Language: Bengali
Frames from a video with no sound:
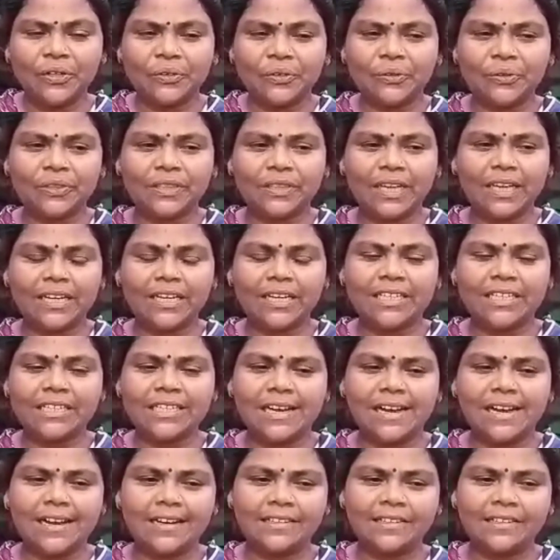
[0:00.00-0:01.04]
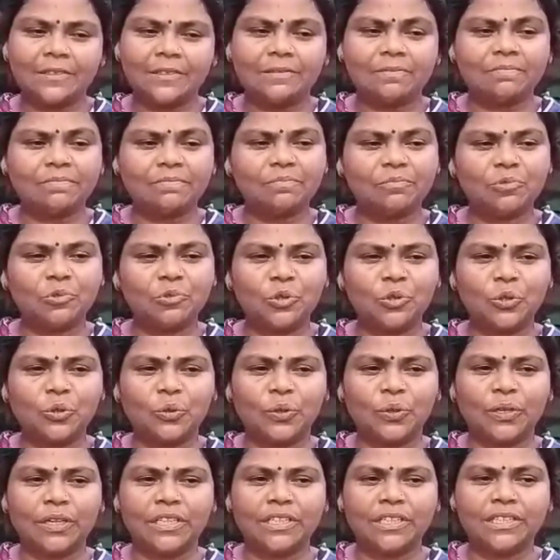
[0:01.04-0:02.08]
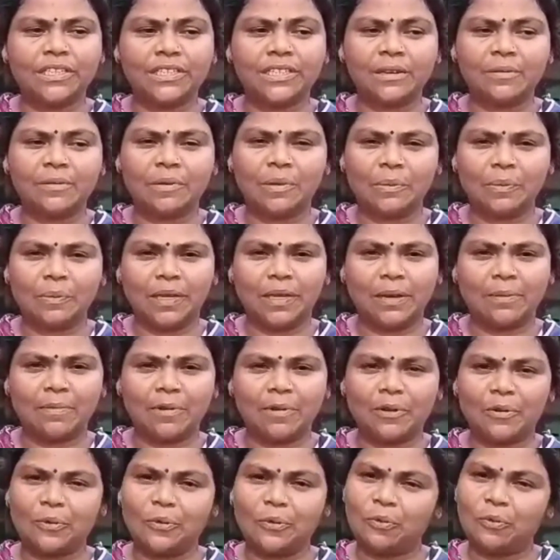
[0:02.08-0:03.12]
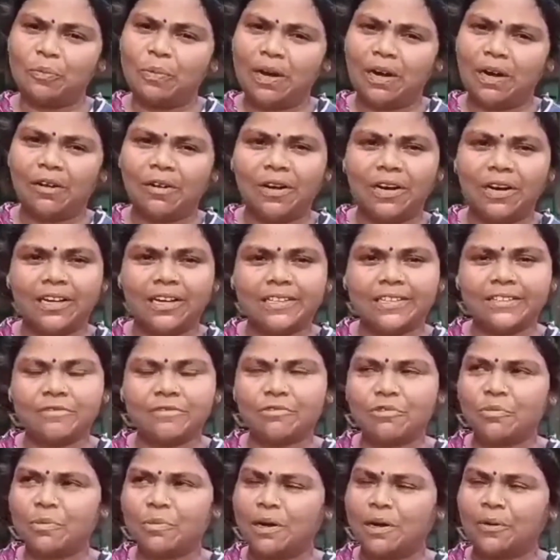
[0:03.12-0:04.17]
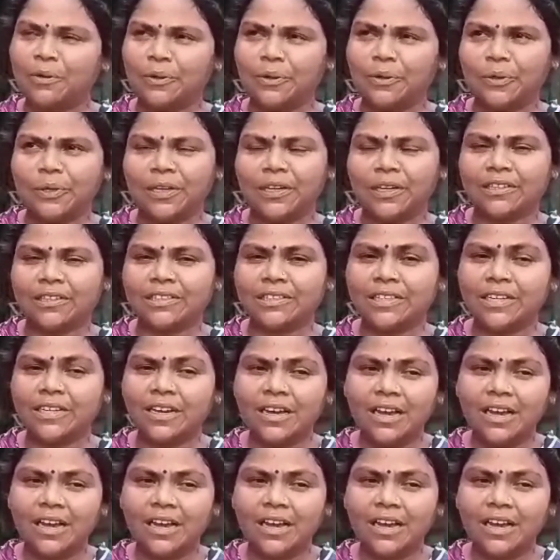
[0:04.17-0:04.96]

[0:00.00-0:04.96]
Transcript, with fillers: তো সেই ইচ্ছা আজ পূর্ণ করেছে আমার মেয়ে আমার খুব ভালো লাগছে খুব আনন্দ লাগছে